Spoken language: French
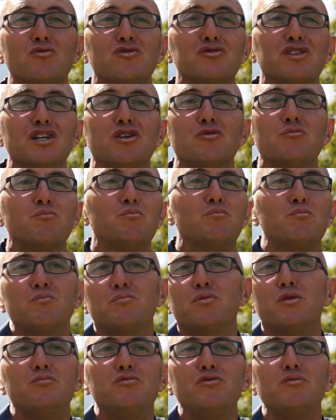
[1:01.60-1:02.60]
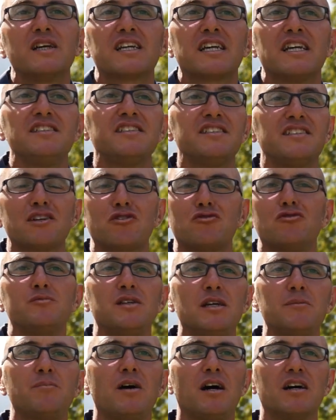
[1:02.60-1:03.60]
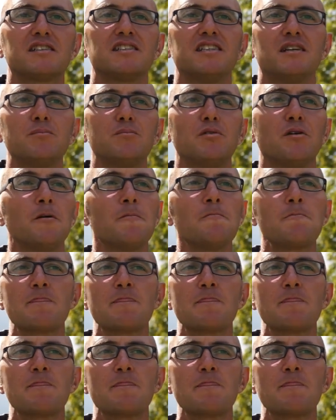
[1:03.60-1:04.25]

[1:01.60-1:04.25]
un modèle plus mécanisé que le mien par exemple,